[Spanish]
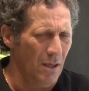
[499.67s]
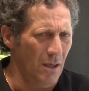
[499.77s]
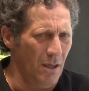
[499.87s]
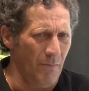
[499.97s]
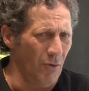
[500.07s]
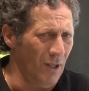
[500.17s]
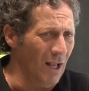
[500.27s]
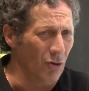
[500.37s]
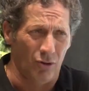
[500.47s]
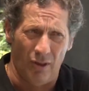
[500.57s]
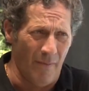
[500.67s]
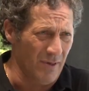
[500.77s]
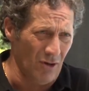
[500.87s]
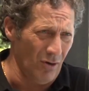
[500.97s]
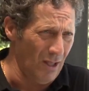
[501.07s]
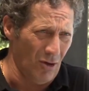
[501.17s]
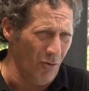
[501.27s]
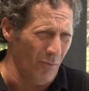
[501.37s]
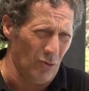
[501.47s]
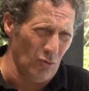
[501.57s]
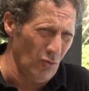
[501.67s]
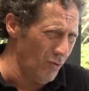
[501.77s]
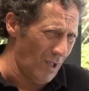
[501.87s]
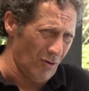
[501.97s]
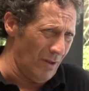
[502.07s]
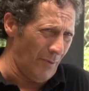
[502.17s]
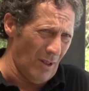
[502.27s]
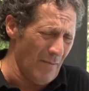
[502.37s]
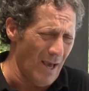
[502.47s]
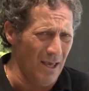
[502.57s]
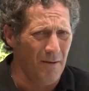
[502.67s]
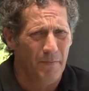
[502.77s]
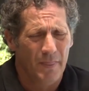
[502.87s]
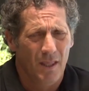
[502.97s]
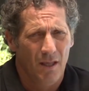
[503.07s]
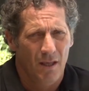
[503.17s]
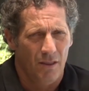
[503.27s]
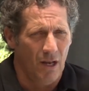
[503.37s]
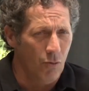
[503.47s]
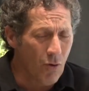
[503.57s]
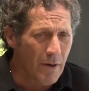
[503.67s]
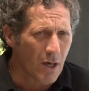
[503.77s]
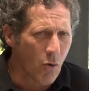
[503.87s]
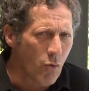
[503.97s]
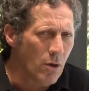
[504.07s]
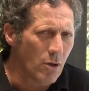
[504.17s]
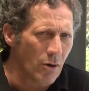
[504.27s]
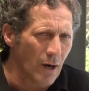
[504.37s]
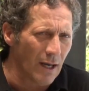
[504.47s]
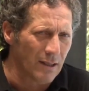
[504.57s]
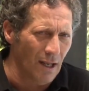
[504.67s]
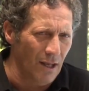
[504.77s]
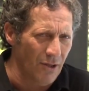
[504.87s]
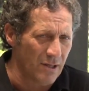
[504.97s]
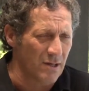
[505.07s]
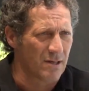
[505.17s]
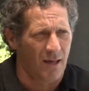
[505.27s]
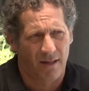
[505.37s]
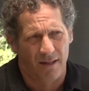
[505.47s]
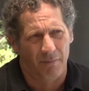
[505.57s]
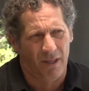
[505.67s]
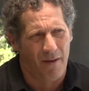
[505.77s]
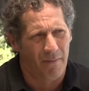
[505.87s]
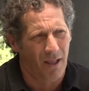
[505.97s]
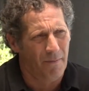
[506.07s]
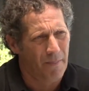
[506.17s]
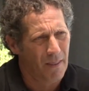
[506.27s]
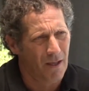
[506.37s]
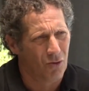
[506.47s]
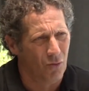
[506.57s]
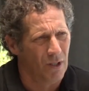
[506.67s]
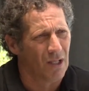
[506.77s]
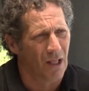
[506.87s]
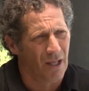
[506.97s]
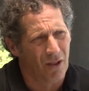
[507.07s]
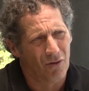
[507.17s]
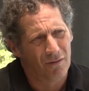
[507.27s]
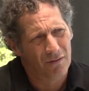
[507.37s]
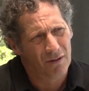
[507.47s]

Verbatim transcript: y poner al otro día empecé con la descompostura, con el problema ahí del 9 de julio hasta el 16 de septiembre. Estuve internado,